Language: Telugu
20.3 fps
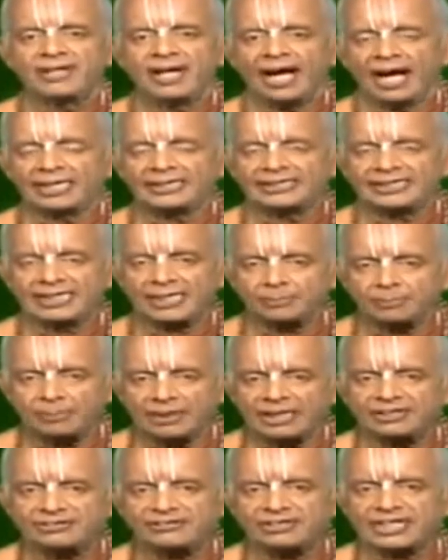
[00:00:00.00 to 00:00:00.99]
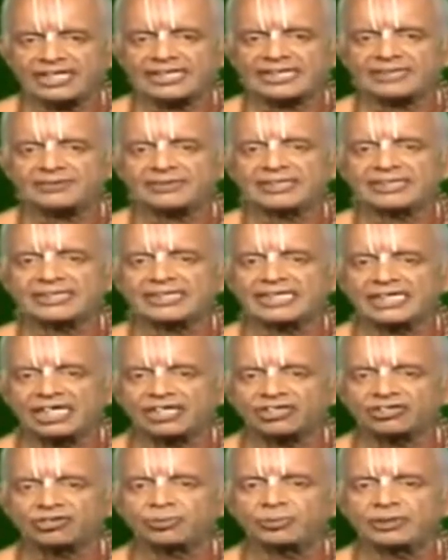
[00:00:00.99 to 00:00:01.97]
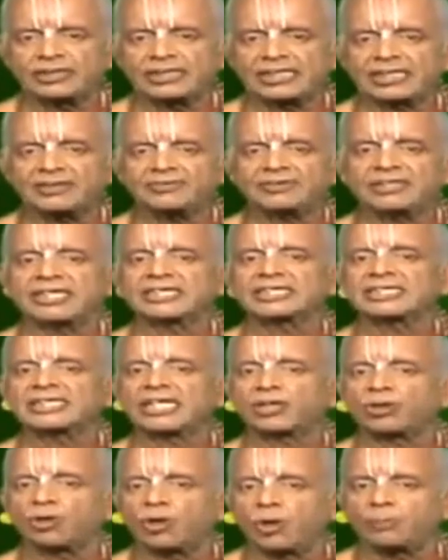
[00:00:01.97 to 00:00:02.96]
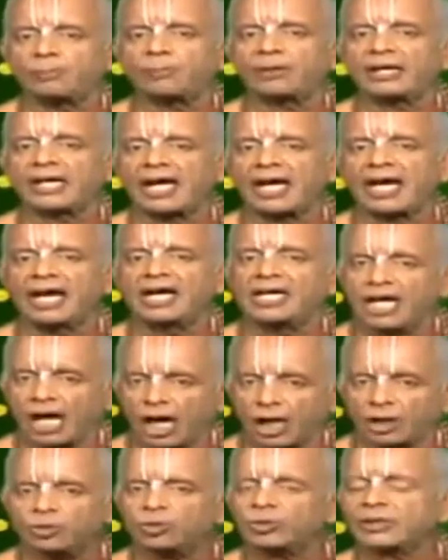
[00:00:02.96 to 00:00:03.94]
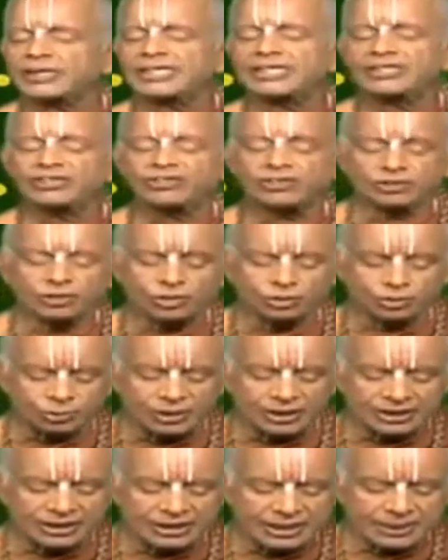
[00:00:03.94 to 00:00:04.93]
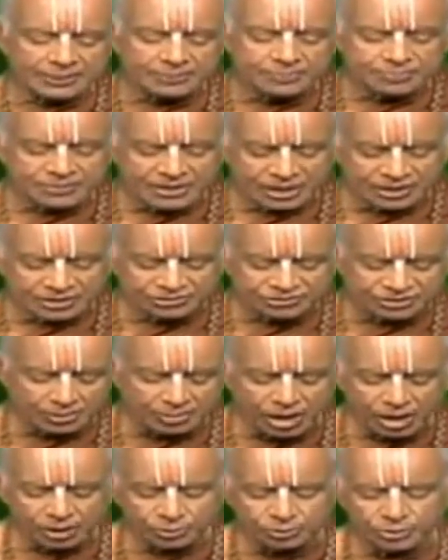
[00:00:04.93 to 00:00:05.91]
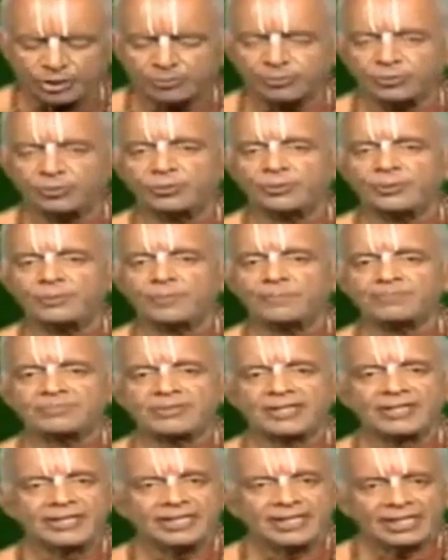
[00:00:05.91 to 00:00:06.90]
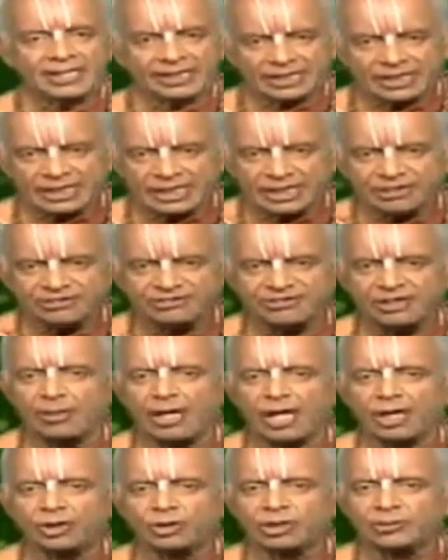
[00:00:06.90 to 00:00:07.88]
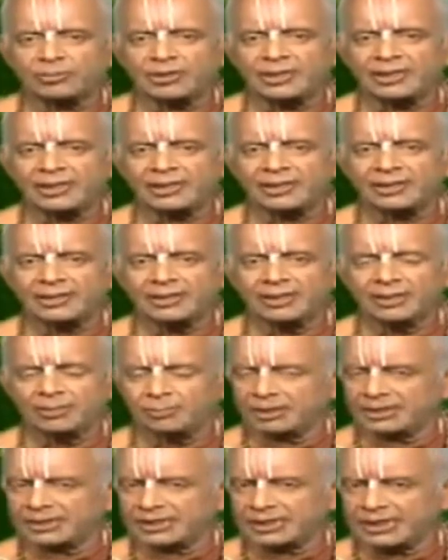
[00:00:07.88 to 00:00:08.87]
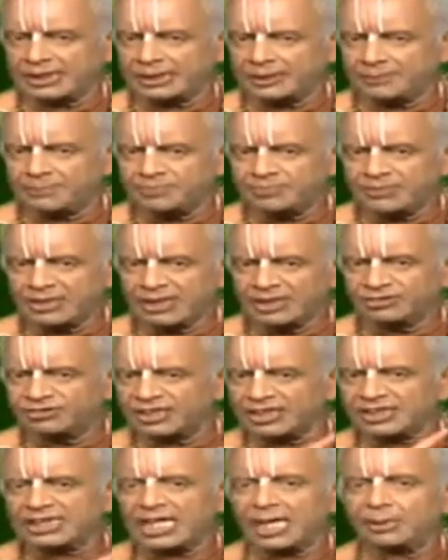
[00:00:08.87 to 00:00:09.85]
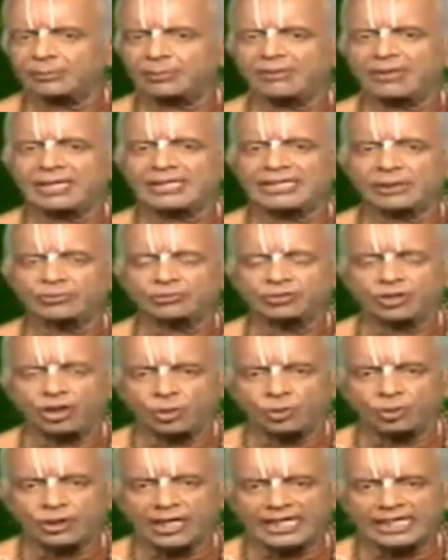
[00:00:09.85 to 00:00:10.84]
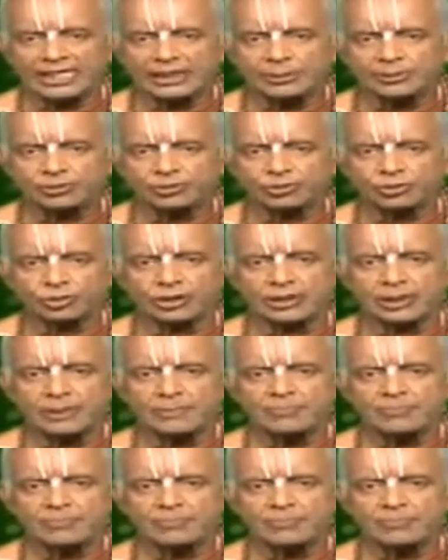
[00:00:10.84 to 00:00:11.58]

అంటే బలిచక్రవర్తికి లక్ష్మీదేవి ఎంత గొప్పగా అనుగ్రహించిందో చూడండి క్షమాగుణము ఈ క్షమాగుణమే మనకి సీతామ్మవారి అంశలో కూడా కనిపిస్తుంది